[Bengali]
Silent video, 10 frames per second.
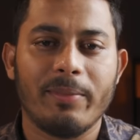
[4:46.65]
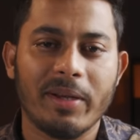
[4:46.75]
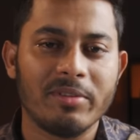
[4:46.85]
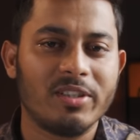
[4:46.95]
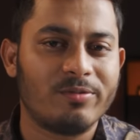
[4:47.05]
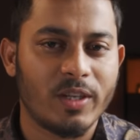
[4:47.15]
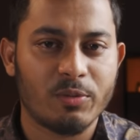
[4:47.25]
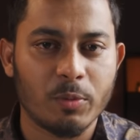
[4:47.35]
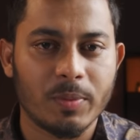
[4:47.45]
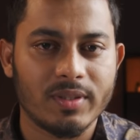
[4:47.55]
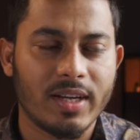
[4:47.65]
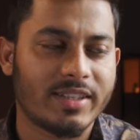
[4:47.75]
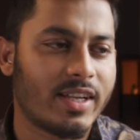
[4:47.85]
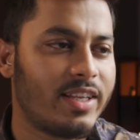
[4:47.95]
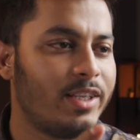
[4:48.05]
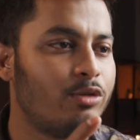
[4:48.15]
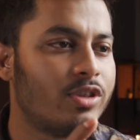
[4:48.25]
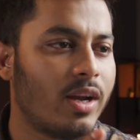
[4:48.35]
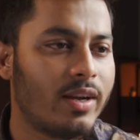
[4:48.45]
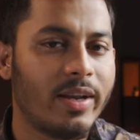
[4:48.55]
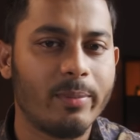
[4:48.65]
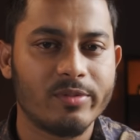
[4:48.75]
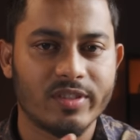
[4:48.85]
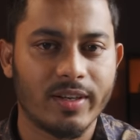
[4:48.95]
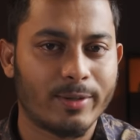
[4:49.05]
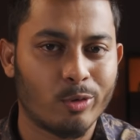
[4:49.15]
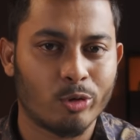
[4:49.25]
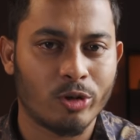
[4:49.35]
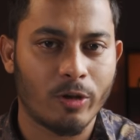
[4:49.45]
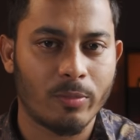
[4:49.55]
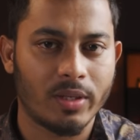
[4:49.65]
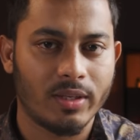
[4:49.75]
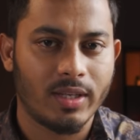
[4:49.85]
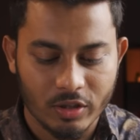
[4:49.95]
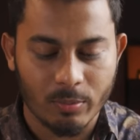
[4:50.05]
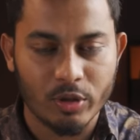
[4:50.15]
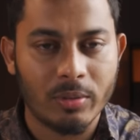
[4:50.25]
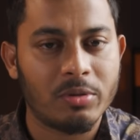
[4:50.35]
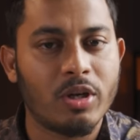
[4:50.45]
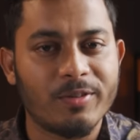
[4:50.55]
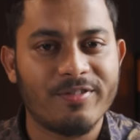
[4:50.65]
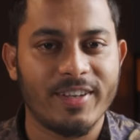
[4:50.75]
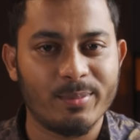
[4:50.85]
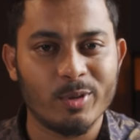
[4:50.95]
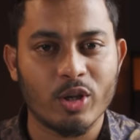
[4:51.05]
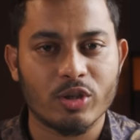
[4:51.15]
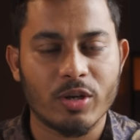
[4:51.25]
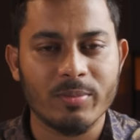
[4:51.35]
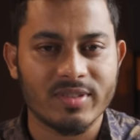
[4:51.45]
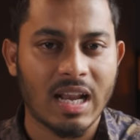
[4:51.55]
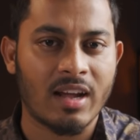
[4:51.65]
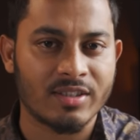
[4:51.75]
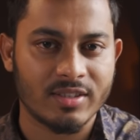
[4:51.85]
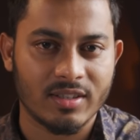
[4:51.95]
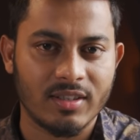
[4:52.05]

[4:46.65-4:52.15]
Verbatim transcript: এবার আমাদের ফেসবুক পেজের একটা ইউজার নেম সিলেক্ট করতে হবে ডাব্লু ডাব্লু ডট ফেসবুক ডট কম স্ল্যাশ